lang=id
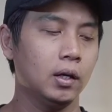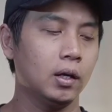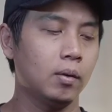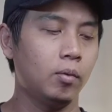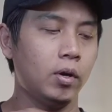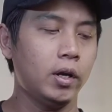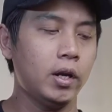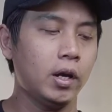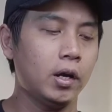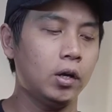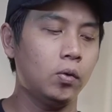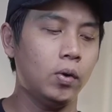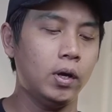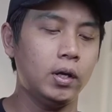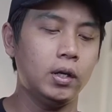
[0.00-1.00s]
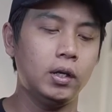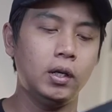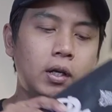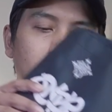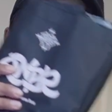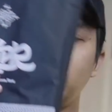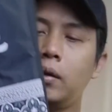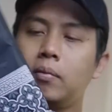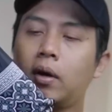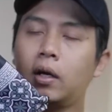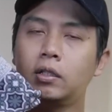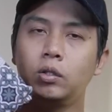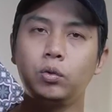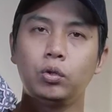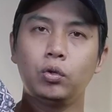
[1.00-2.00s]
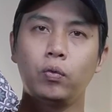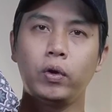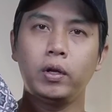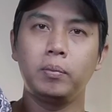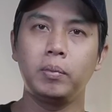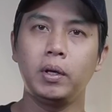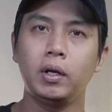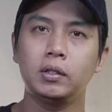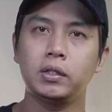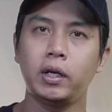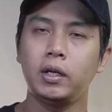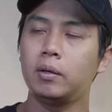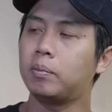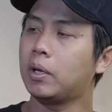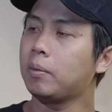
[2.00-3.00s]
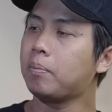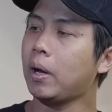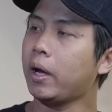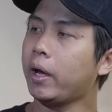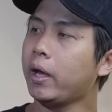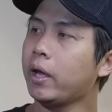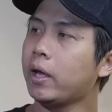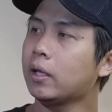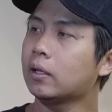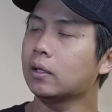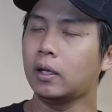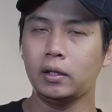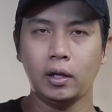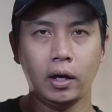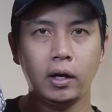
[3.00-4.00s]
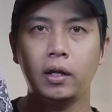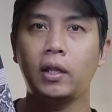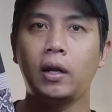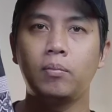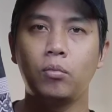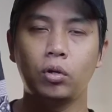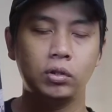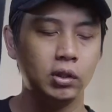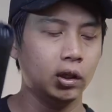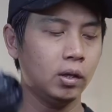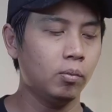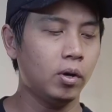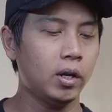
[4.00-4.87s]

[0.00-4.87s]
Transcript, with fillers: Kemudian yang kedua ini terima kasih untuk Winbir saya diberi paket nantilah kita unboxing.